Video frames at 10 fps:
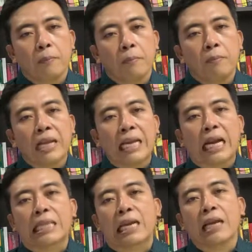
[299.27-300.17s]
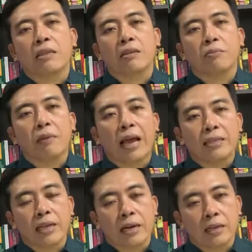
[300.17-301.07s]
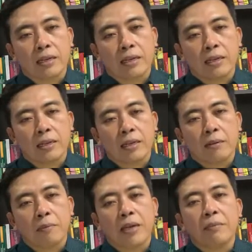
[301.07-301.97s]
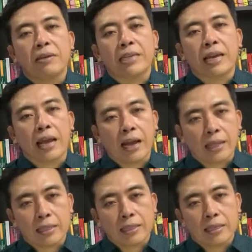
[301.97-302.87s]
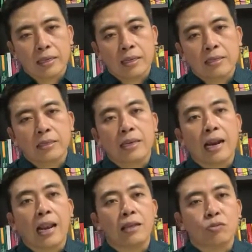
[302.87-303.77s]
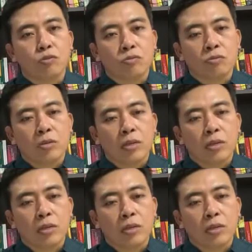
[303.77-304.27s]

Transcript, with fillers: memberikan alternatif belajar bagi masyarakat secara langsung